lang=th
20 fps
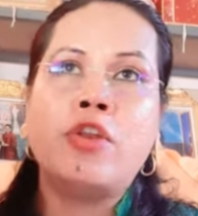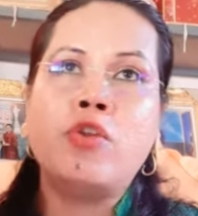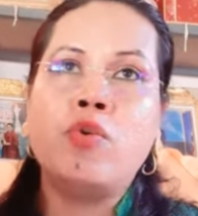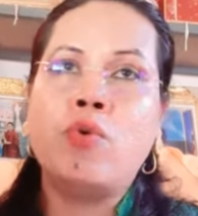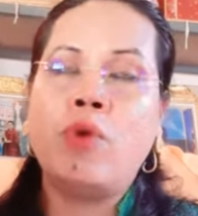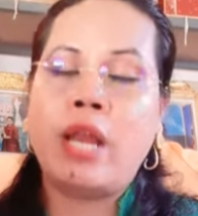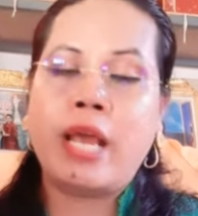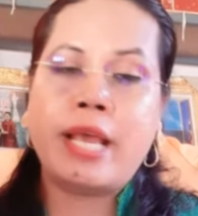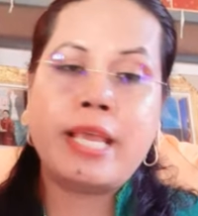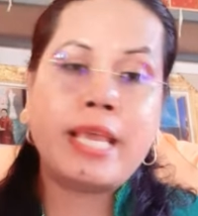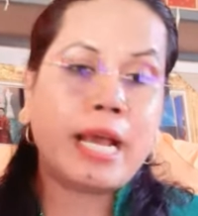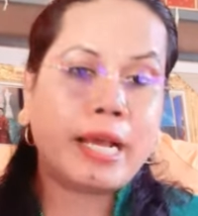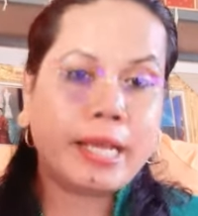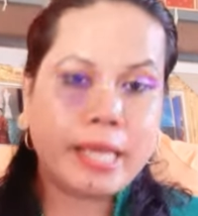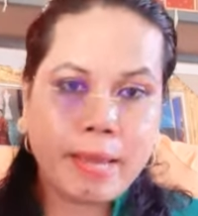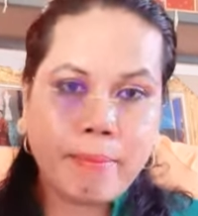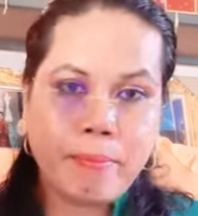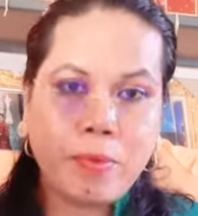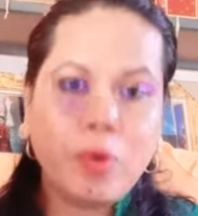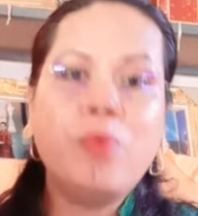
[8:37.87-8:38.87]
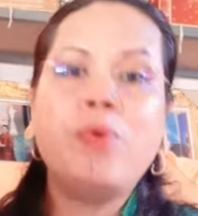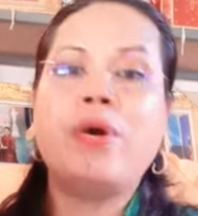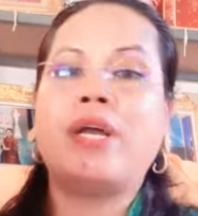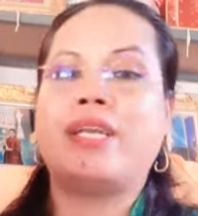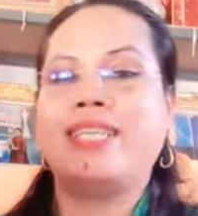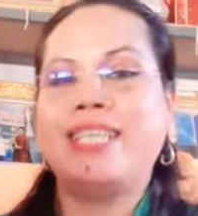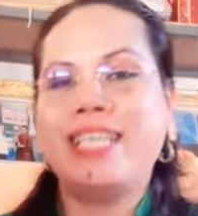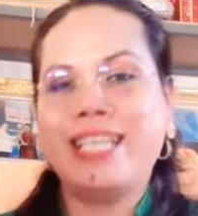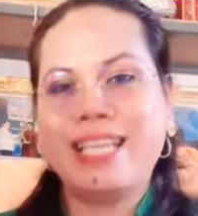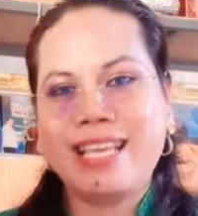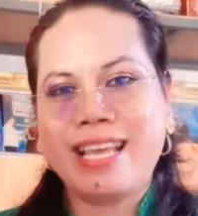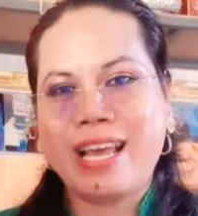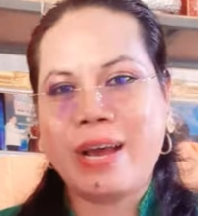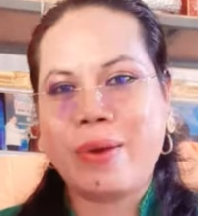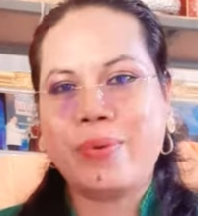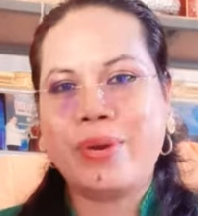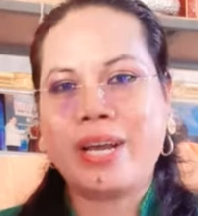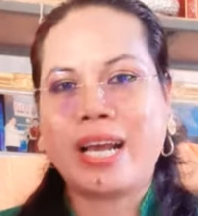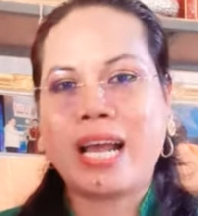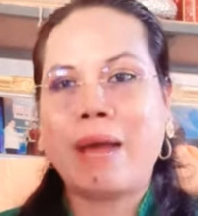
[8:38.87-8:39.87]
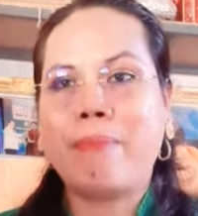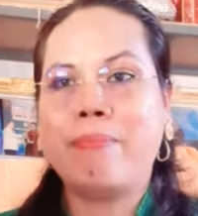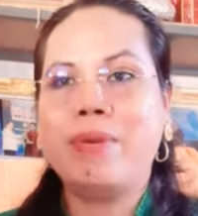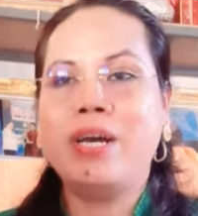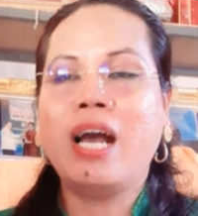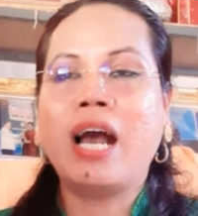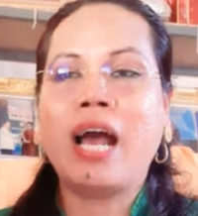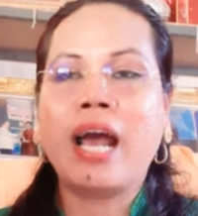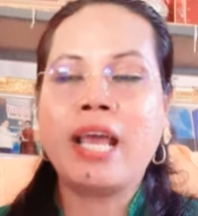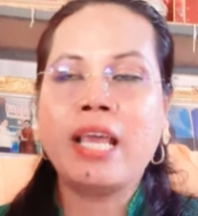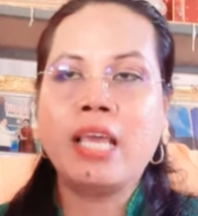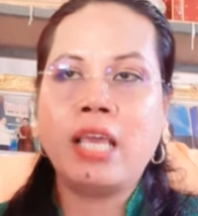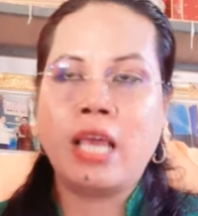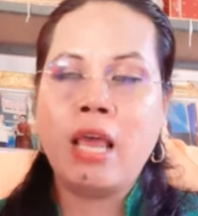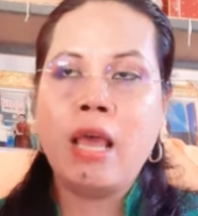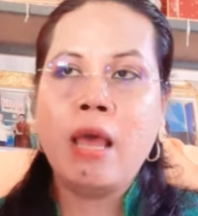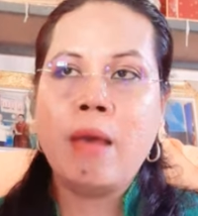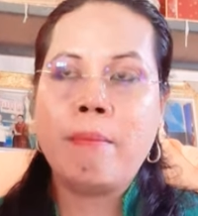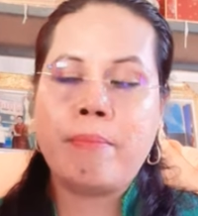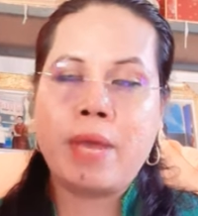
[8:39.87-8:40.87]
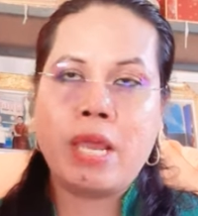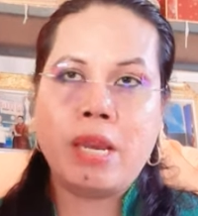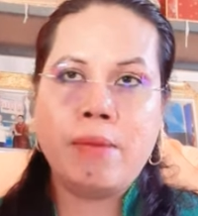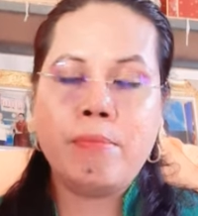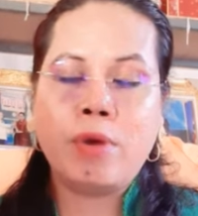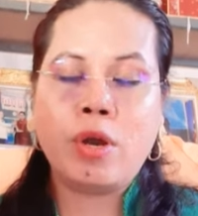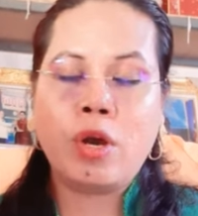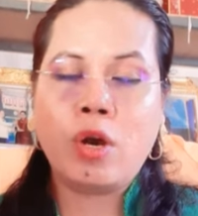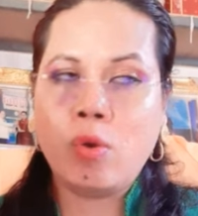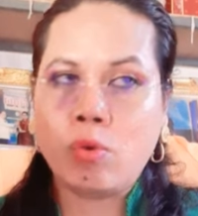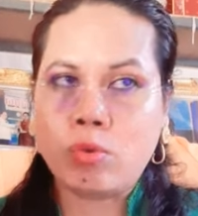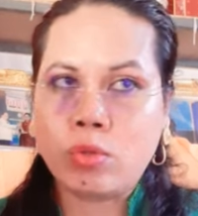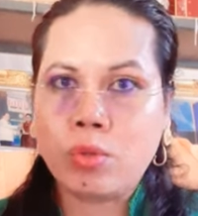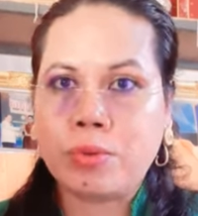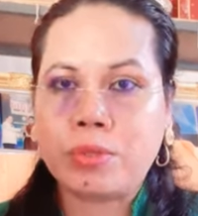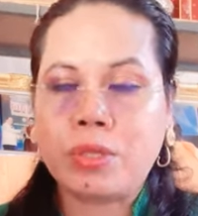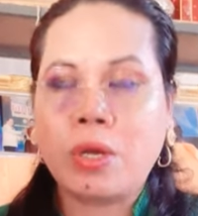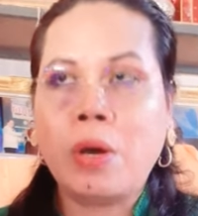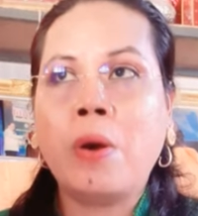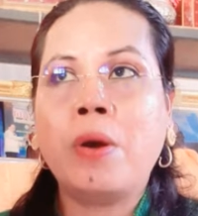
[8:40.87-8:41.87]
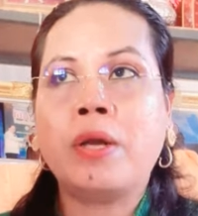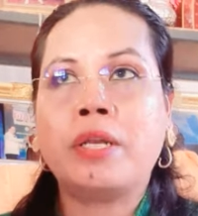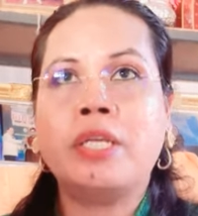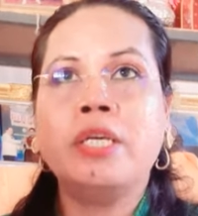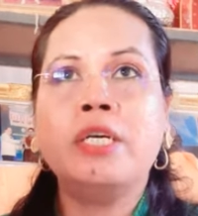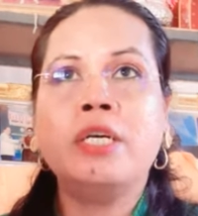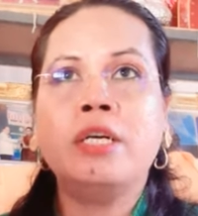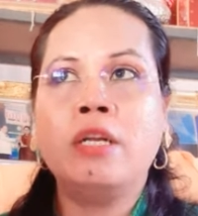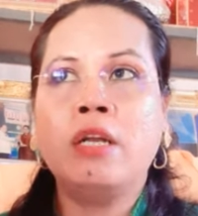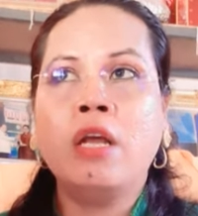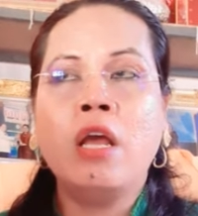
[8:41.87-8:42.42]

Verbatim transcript: ดูแลอย่างเข้มงวดทีเดียวนะครับ เพื่อให้เป็นมรดกตกทอดถึง